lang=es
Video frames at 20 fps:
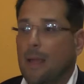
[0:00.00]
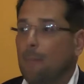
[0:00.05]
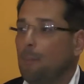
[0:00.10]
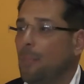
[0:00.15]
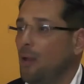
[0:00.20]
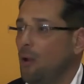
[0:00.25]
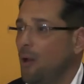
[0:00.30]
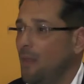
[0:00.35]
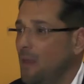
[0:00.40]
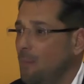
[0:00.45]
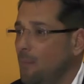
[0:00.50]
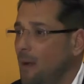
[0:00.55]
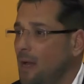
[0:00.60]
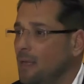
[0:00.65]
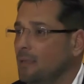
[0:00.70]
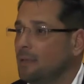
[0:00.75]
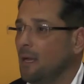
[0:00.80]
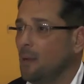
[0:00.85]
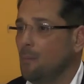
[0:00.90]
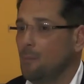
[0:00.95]
Pero
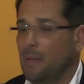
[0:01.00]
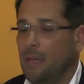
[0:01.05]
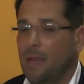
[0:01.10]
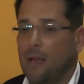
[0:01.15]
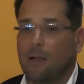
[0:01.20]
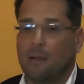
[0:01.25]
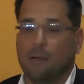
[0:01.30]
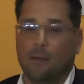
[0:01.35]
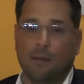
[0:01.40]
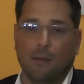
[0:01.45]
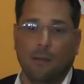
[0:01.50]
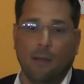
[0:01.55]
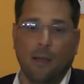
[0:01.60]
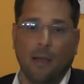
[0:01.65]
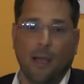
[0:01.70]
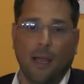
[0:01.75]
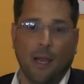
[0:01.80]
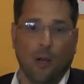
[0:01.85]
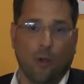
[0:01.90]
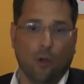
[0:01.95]
además también
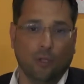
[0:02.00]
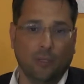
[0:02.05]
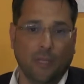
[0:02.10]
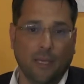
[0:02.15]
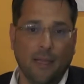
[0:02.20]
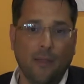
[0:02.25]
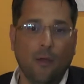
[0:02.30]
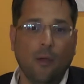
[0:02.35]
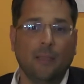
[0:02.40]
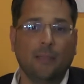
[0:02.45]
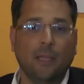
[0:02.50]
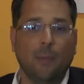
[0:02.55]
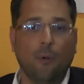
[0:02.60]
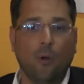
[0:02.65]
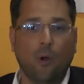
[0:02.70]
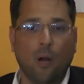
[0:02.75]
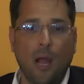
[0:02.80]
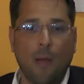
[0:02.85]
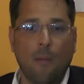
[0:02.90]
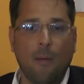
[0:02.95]
el contenido de este
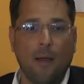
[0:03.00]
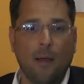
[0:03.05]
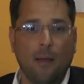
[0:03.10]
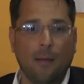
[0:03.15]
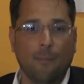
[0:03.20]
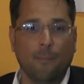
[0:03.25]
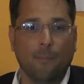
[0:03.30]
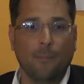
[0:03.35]
programa